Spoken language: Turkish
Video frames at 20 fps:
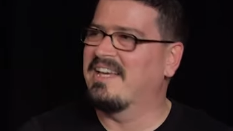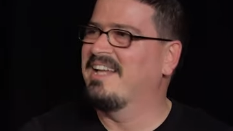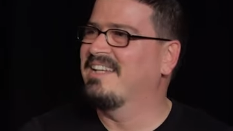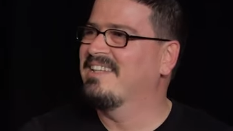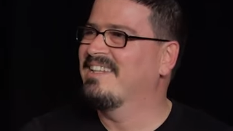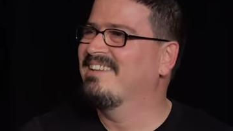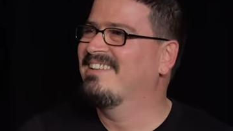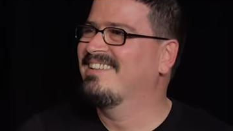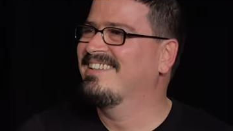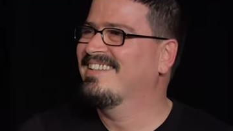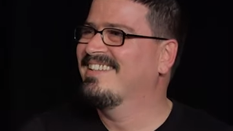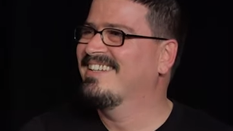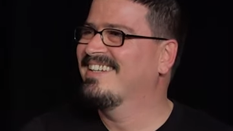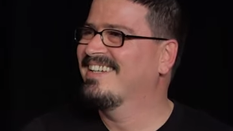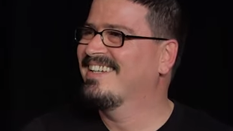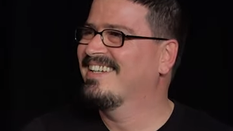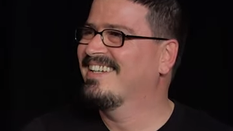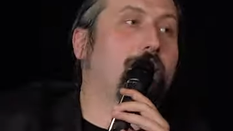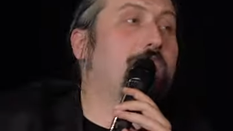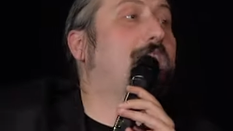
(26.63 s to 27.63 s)
geldi.
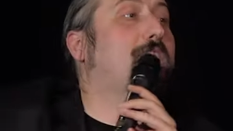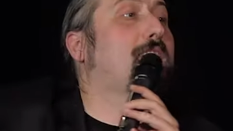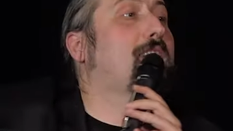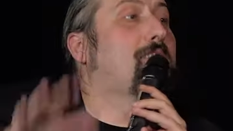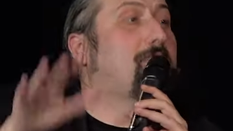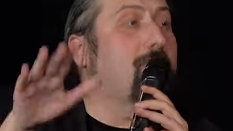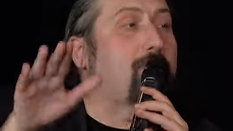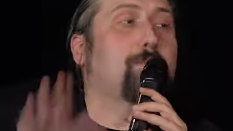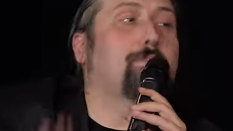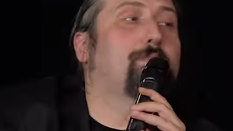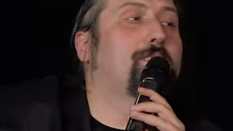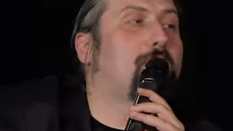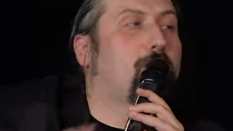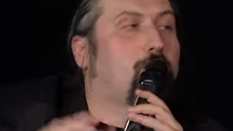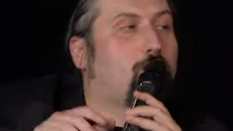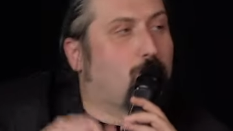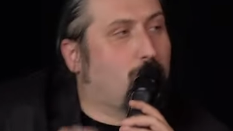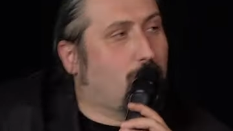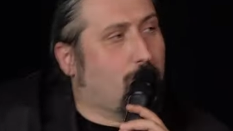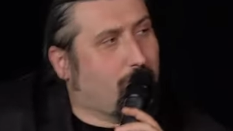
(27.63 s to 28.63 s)
İçine sindi mi senin
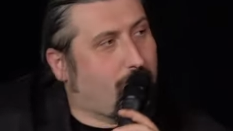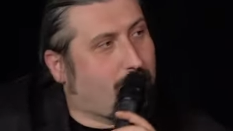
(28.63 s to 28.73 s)
kuzun?